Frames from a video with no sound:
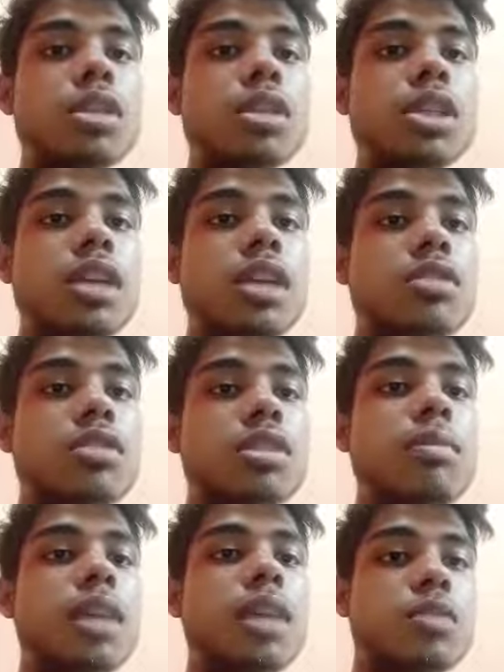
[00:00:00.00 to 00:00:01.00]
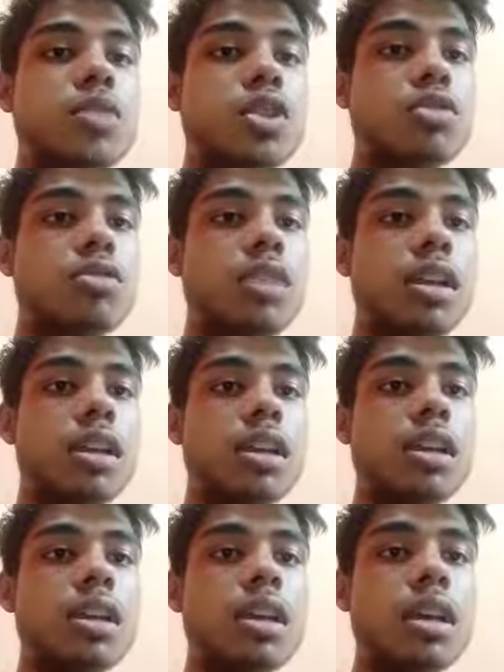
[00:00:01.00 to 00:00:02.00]
जाएगी तो किस में माइनस में चेंज हो जाएगी
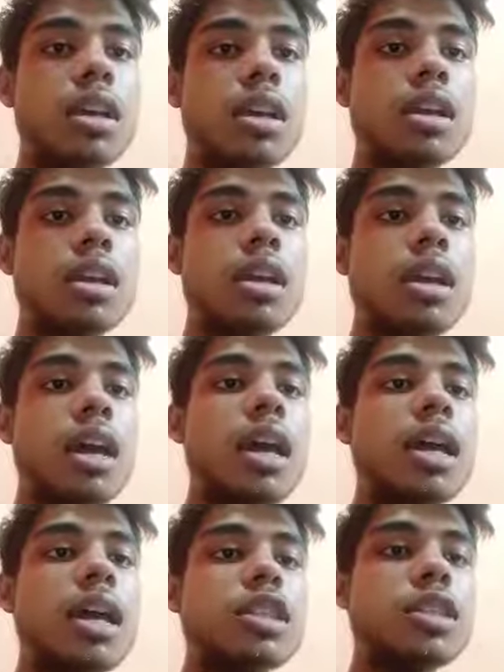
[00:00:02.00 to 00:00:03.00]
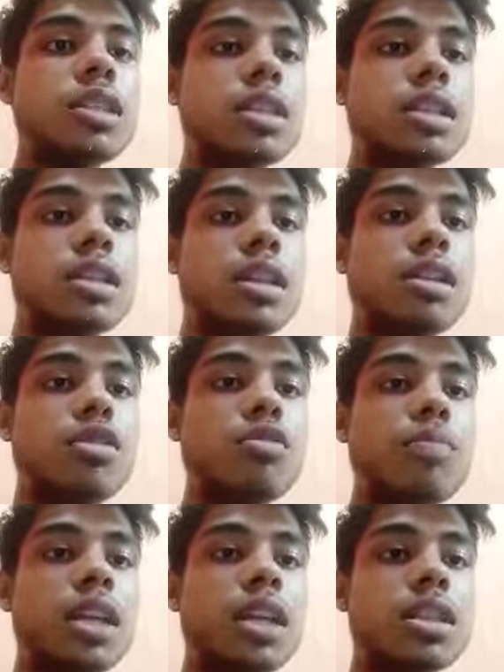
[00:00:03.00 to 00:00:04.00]
एक्स इज इक्वल टू
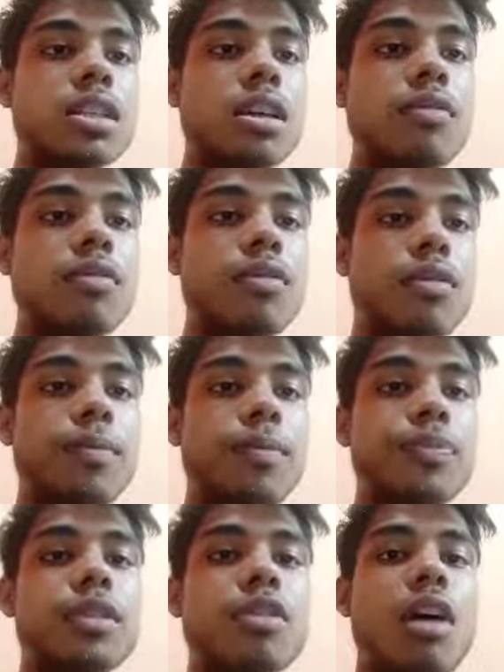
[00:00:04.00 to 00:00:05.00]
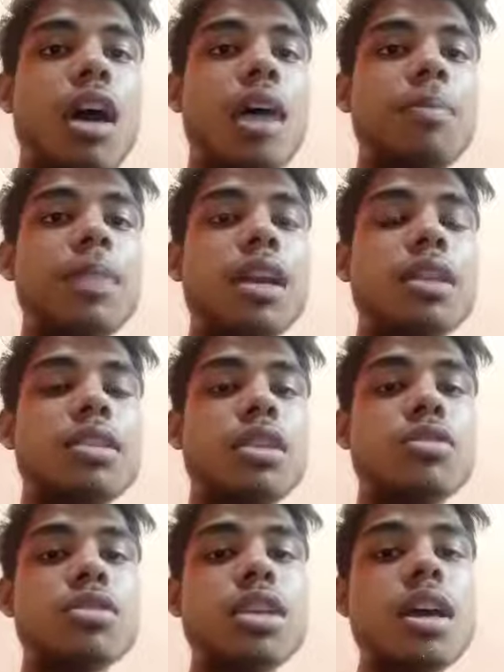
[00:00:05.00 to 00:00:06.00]
माइनस का फोर तो आपके
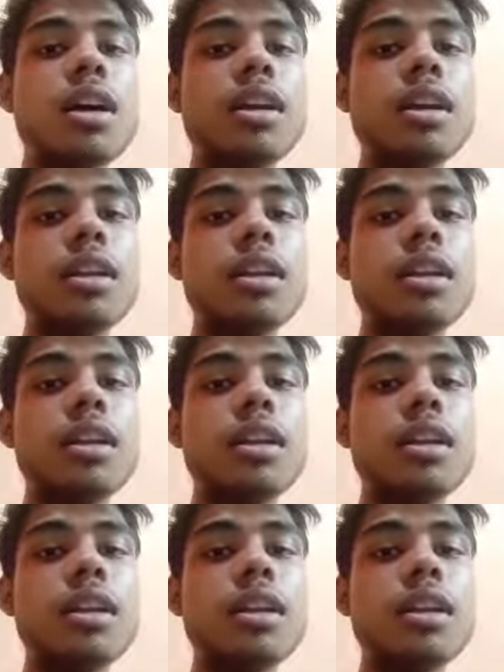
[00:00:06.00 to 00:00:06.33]
जीरोस क्या आ गए